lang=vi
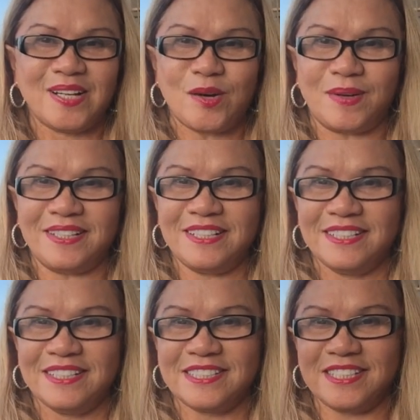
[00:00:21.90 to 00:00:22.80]
Ngọc Ánh
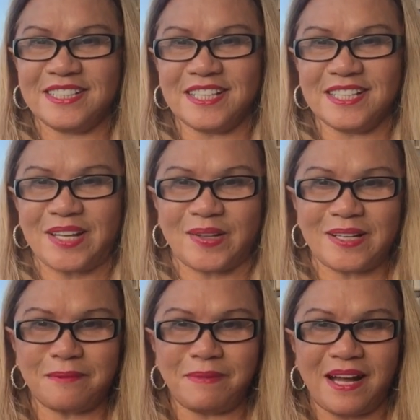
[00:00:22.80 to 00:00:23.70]
xin kính chào
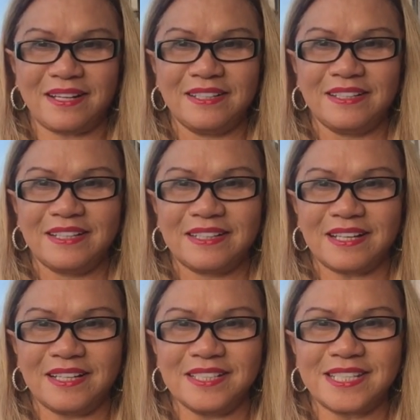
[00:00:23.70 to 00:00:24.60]
các bạn
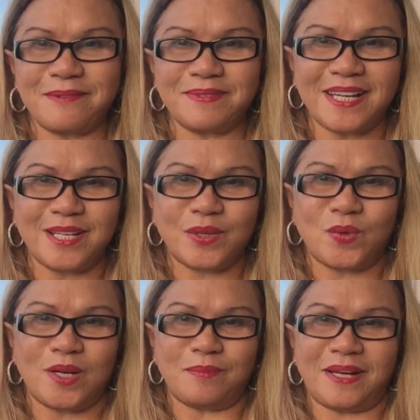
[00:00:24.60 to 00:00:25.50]
đang đến xem kênh
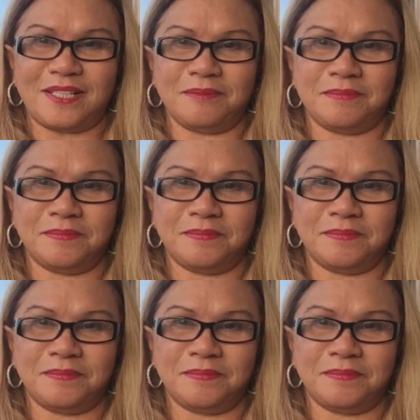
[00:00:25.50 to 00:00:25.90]
của Ngọc Ánh